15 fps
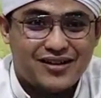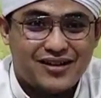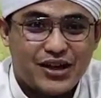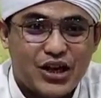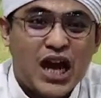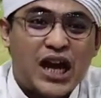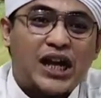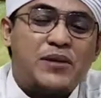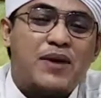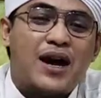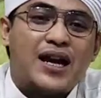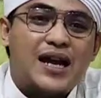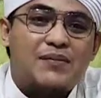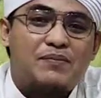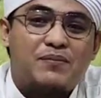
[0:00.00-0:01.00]
Yang
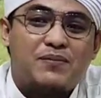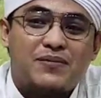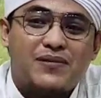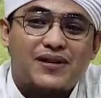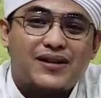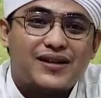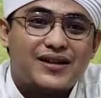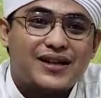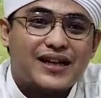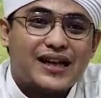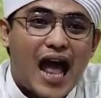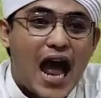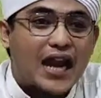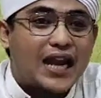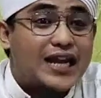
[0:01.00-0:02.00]
dimana
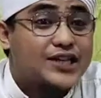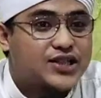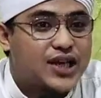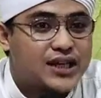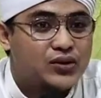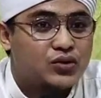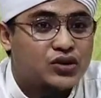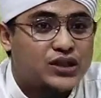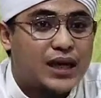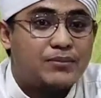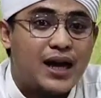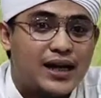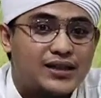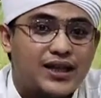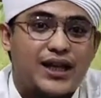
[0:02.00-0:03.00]
alasan
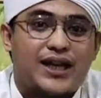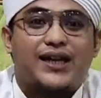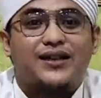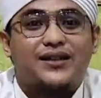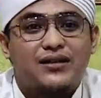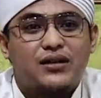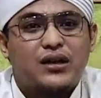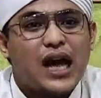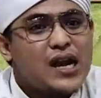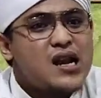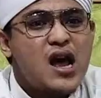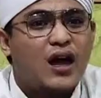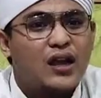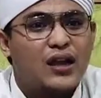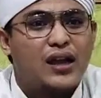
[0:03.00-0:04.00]
utamanya
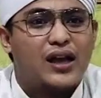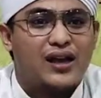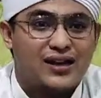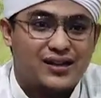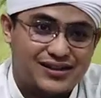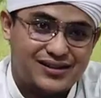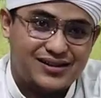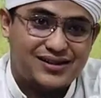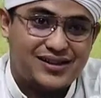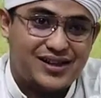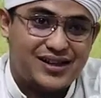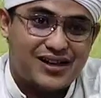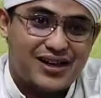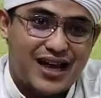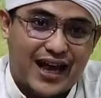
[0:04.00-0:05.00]
karena Allah.
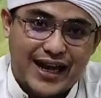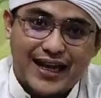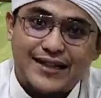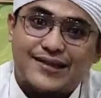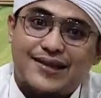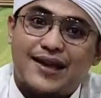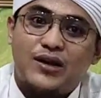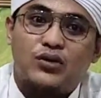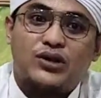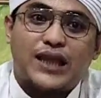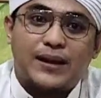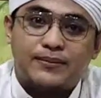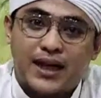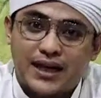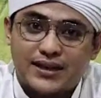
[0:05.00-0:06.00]
Alasan
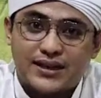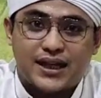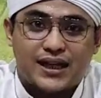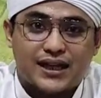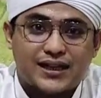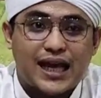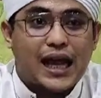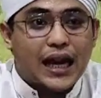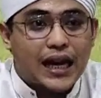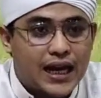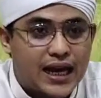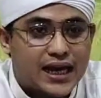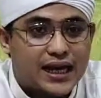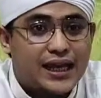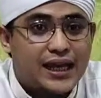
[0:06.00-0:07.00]
utamanya
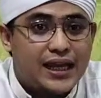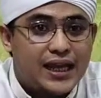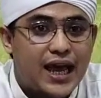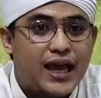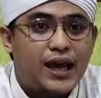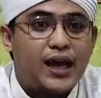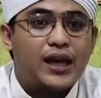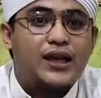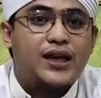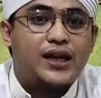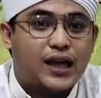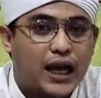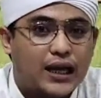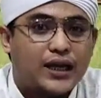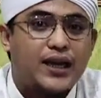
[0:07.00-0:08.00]
karena dia ingin
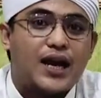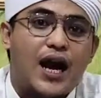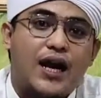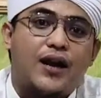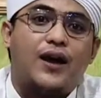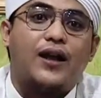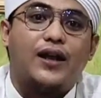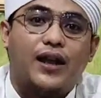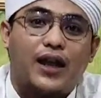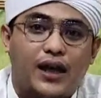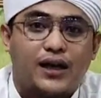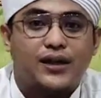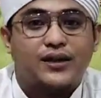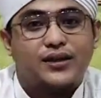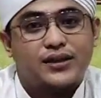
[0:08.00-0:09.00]
dekat dengan
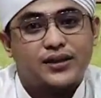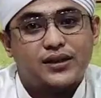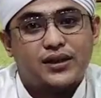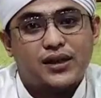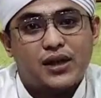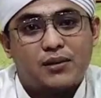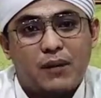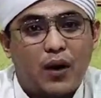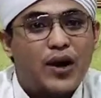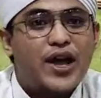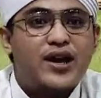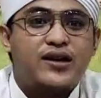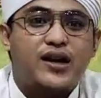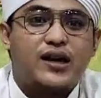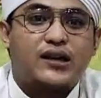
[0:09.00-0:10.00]
Allah. Bahwa
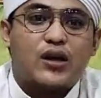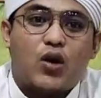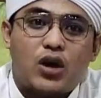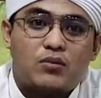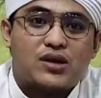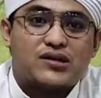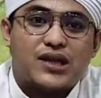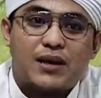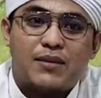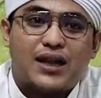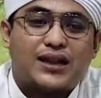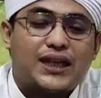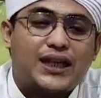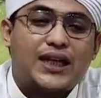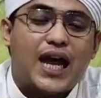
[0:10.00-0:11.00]
yang diketahui bersama
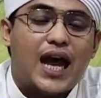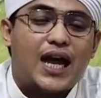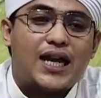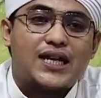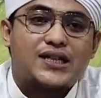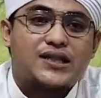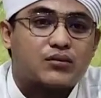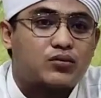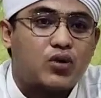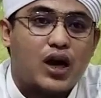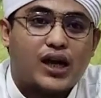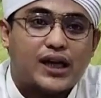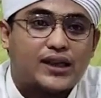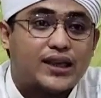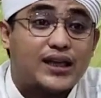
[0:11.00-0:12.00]
tidak ada
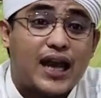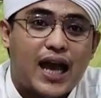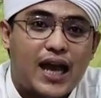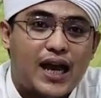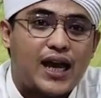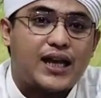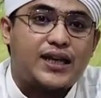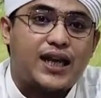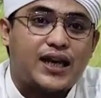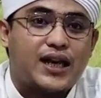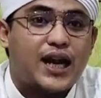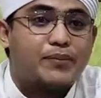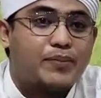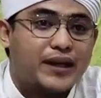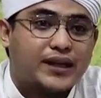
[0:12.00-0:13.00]
sebuah ketenangan yang
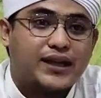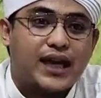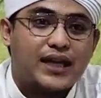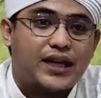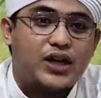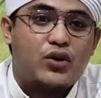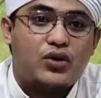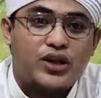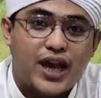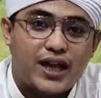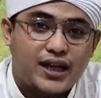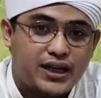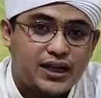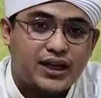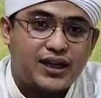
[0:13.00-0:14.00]
didapatkan di dunia
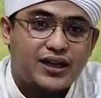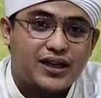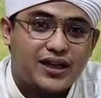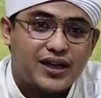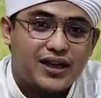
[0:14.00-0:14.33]
ini